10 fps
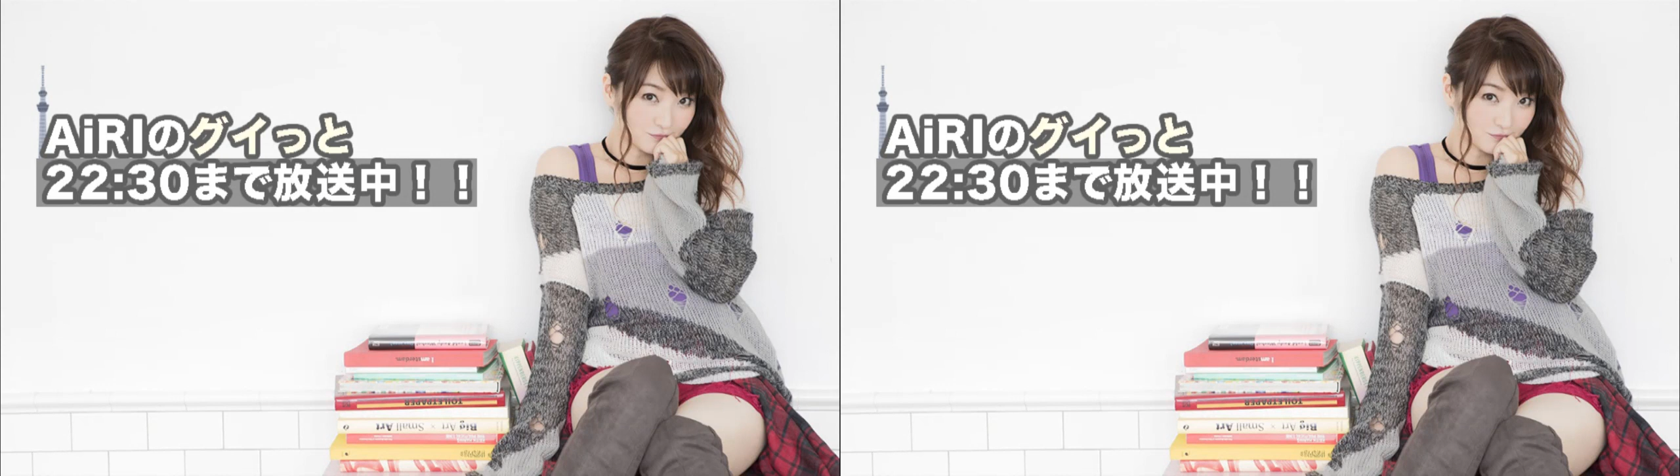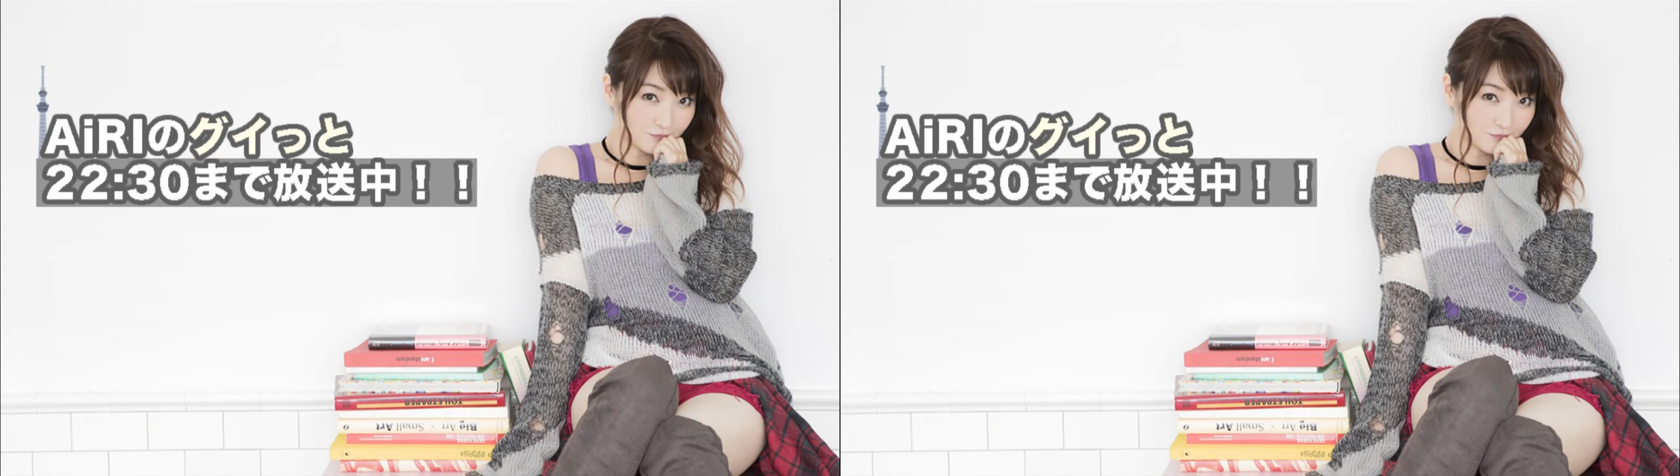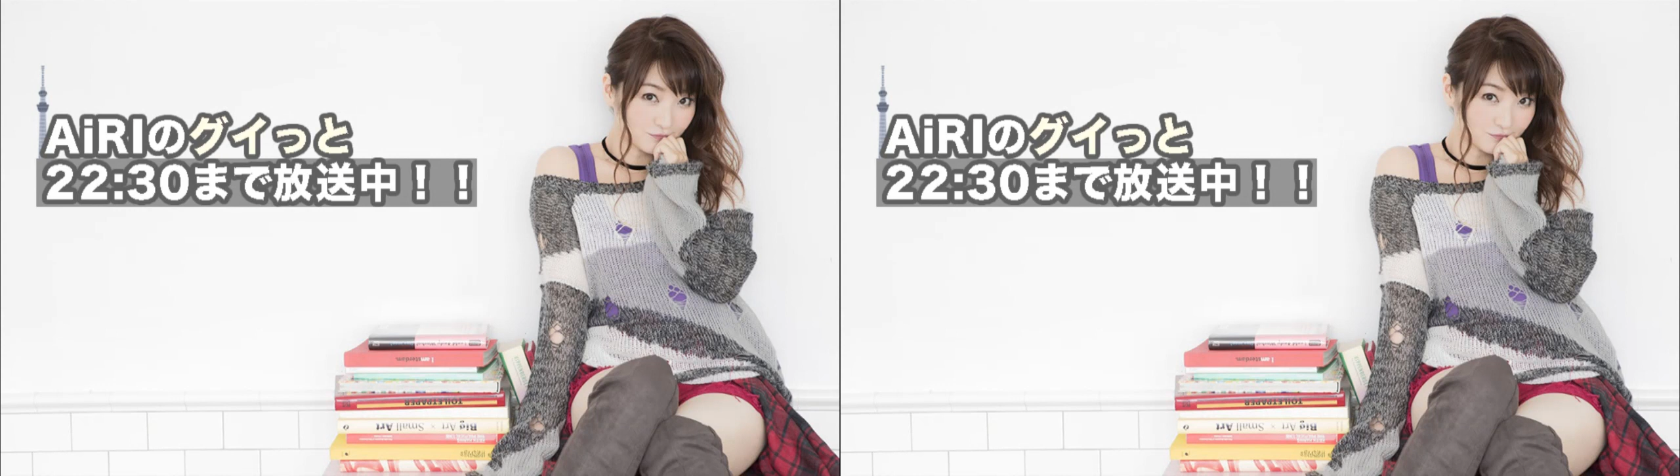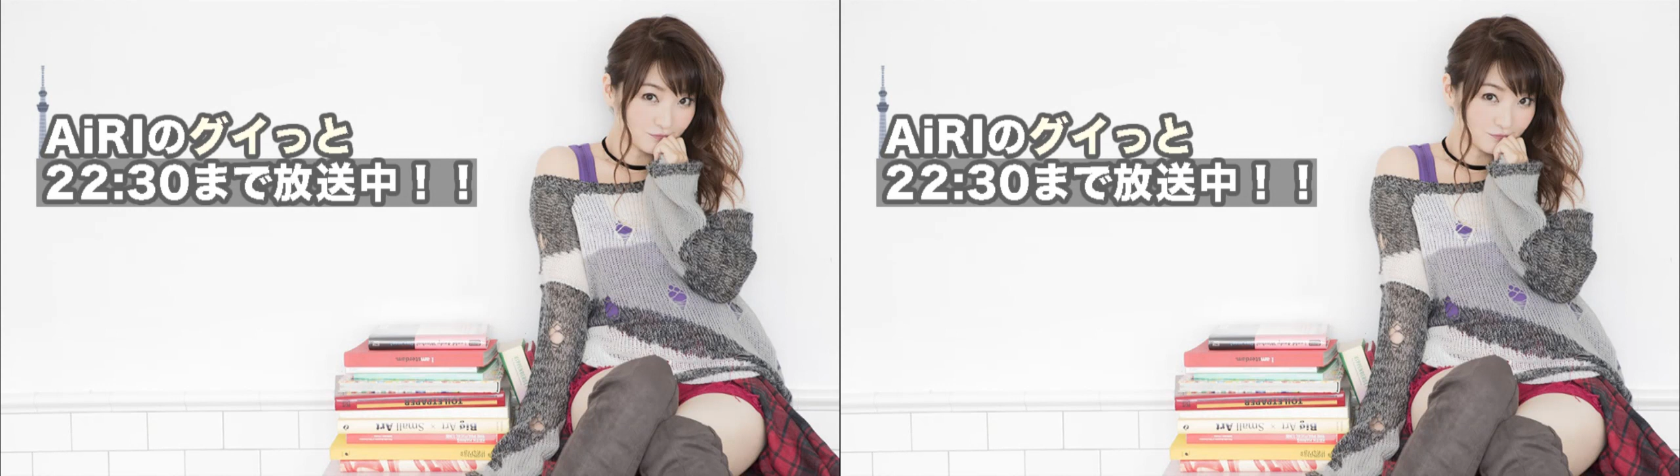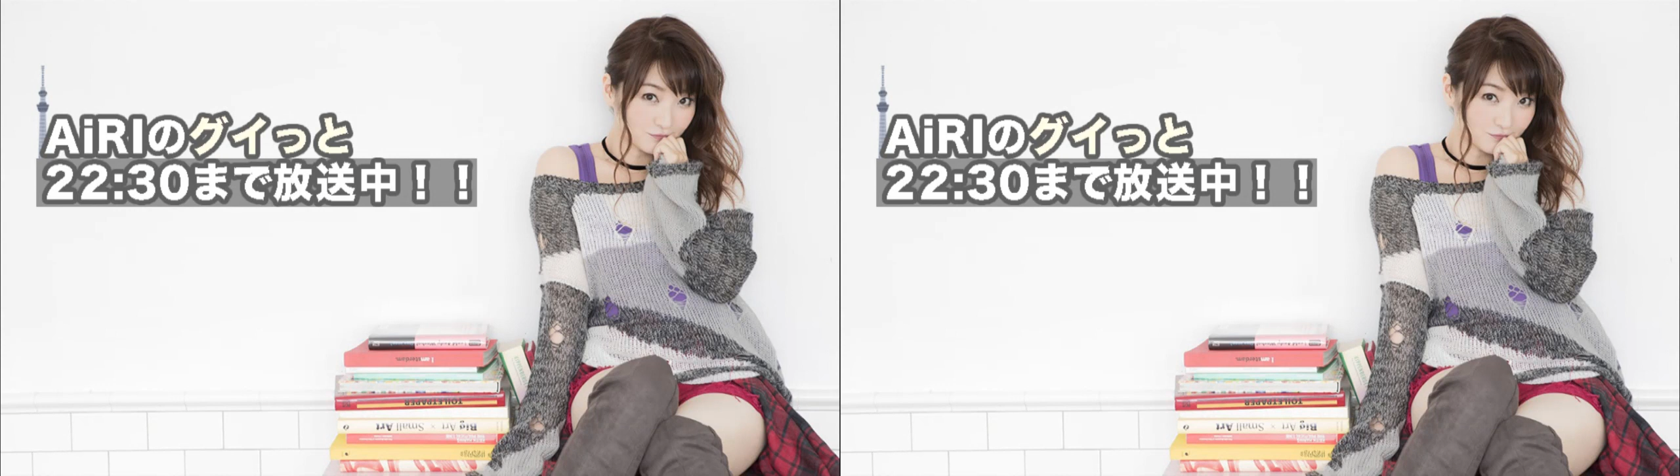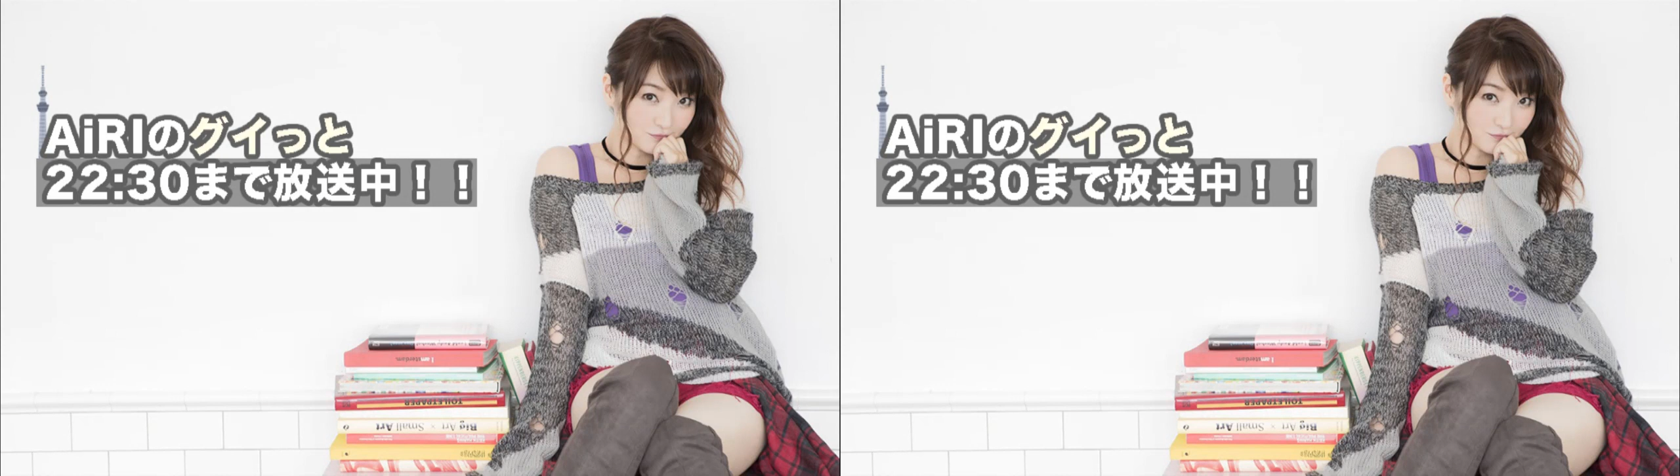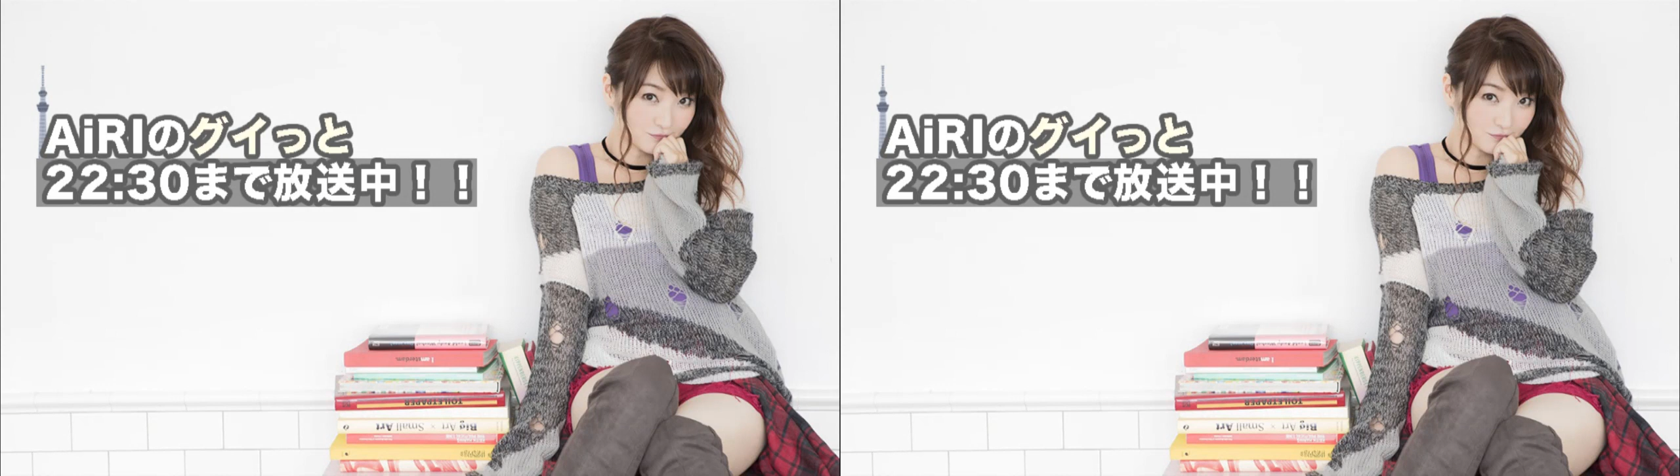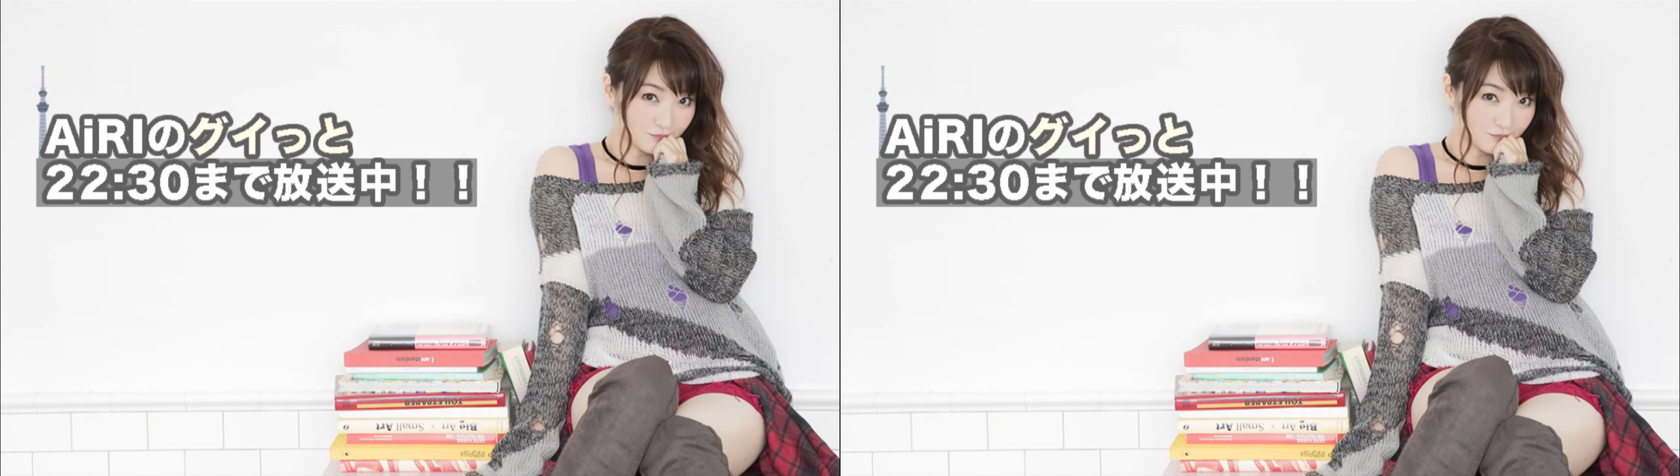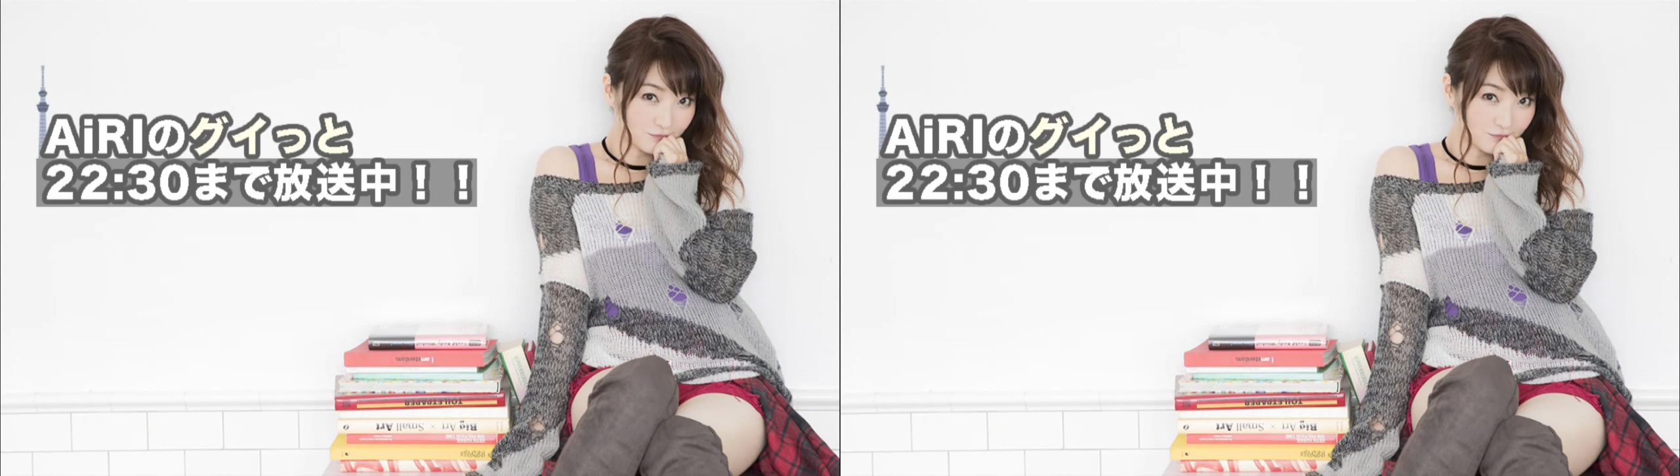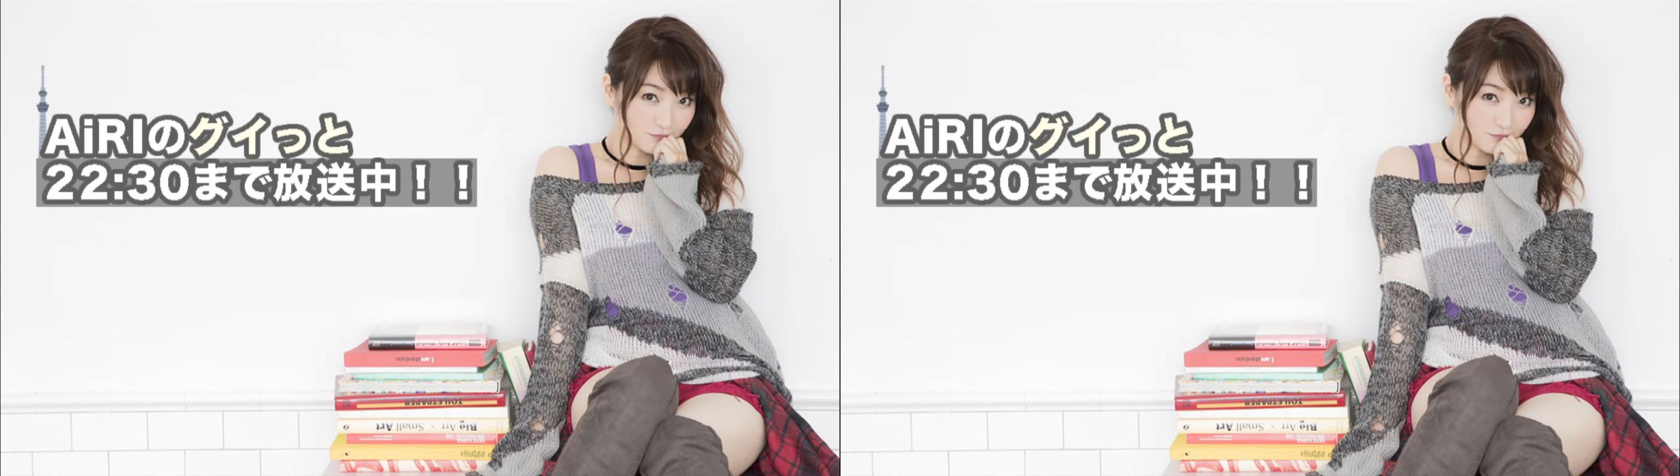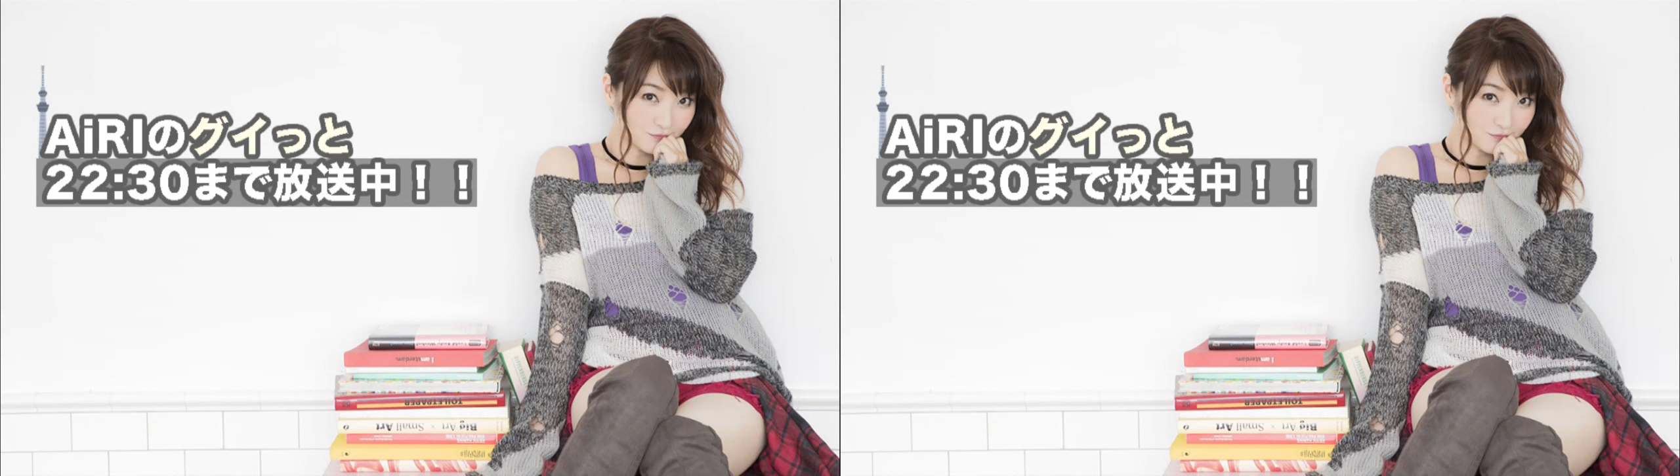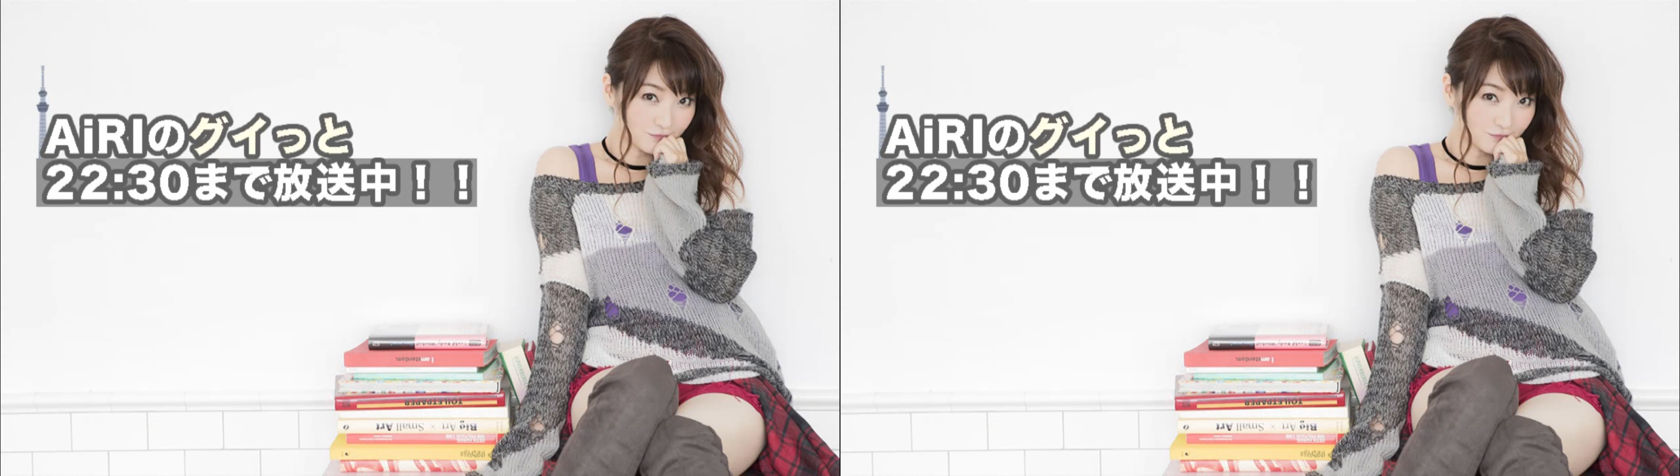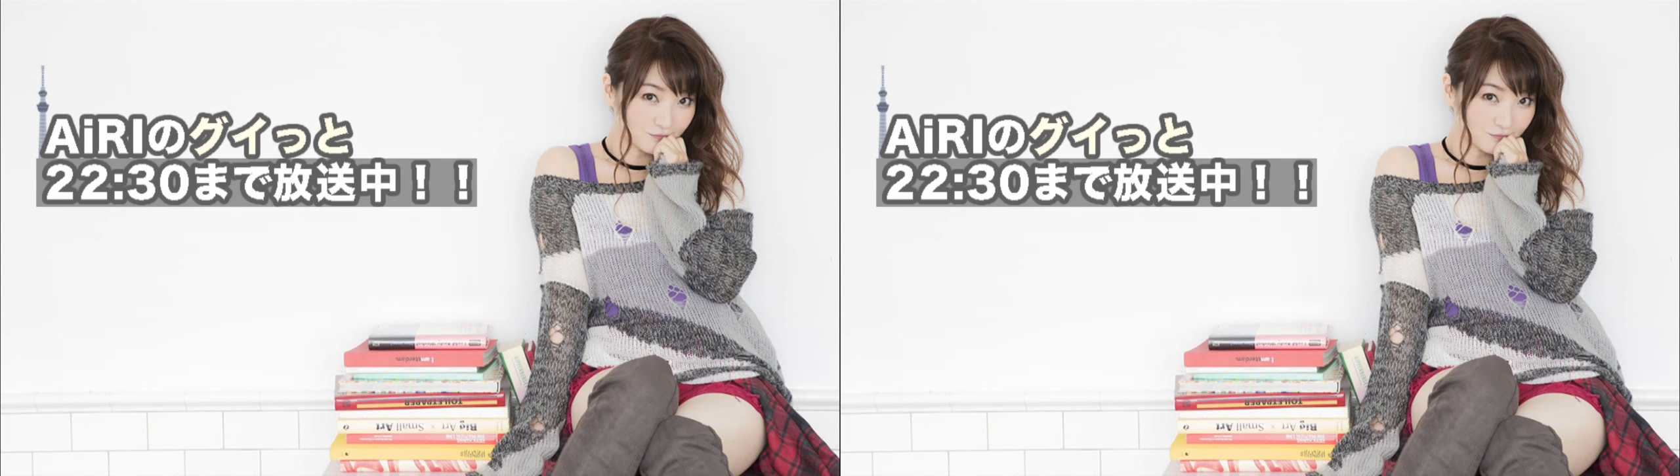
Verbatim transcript: うん、まあ、なんかそこを経験して